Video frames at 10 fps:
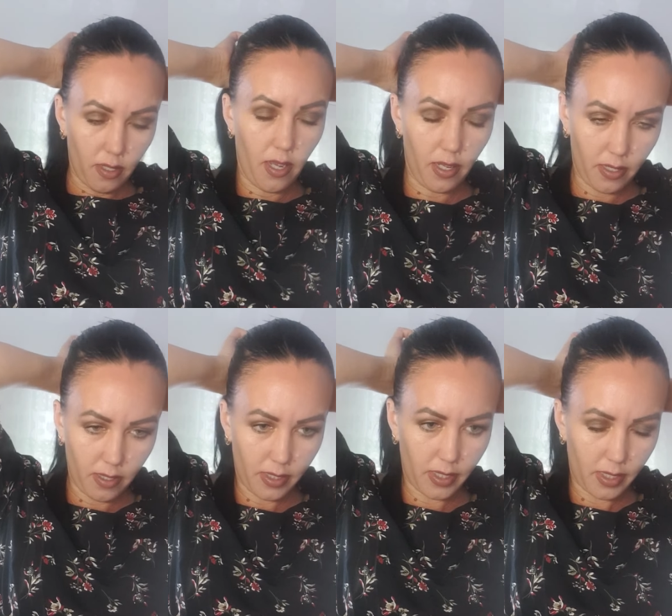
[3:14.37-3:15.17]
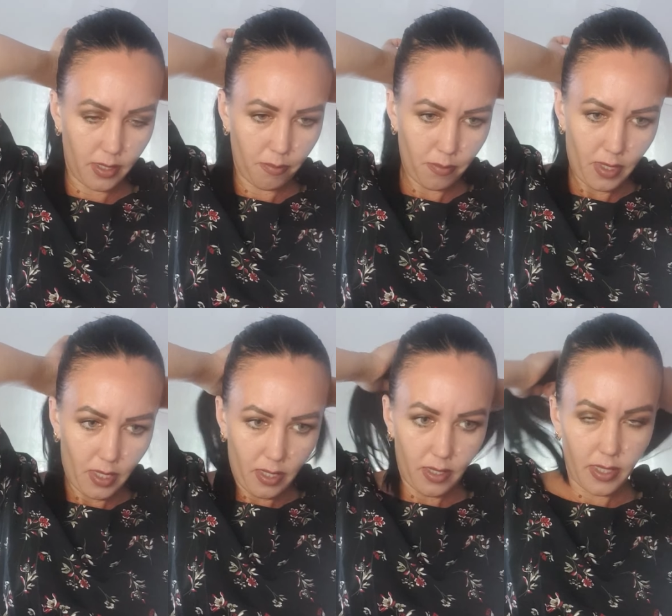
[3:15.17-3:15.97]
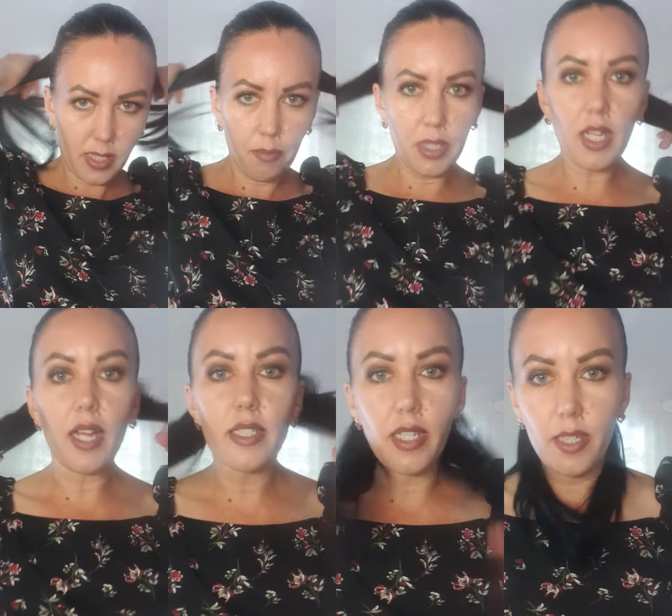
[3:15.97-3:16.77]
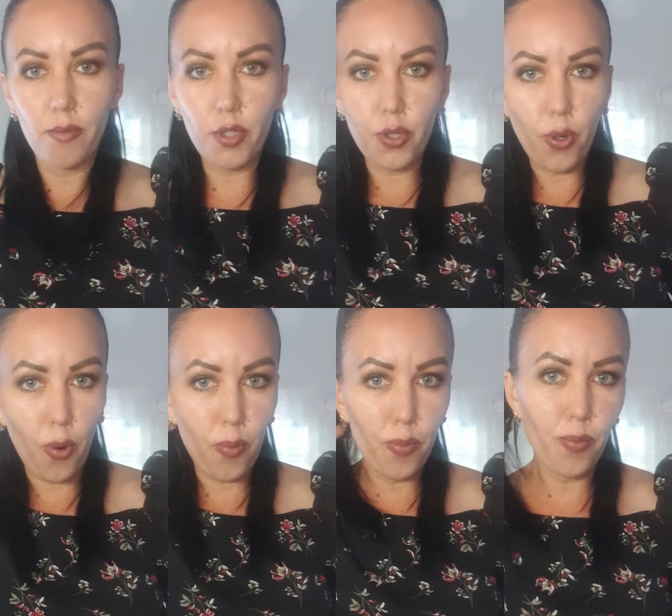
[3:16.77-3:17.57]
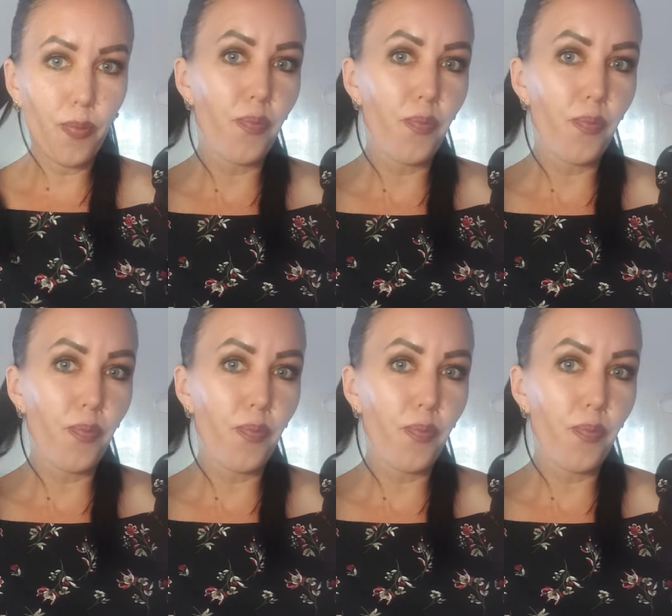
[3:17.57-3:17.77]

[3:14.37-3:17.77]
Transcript: с этим знаменательным днем.